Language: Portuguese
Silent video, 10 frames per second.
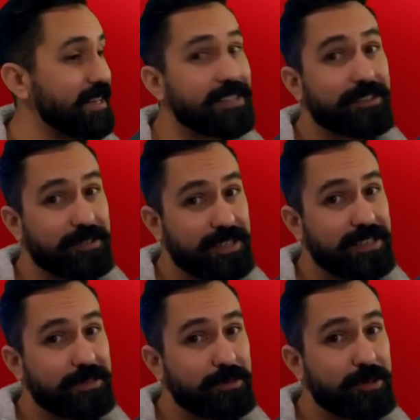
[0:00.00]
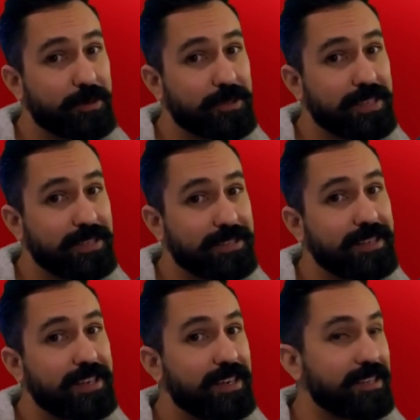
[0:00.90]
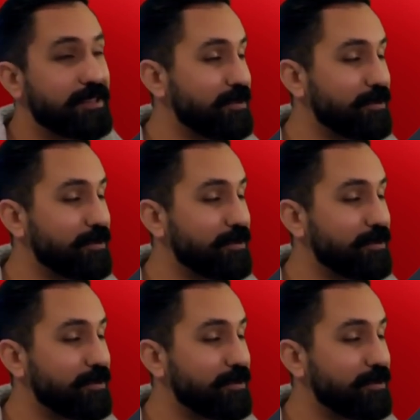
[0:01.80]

Então agiliza muito o processo. Então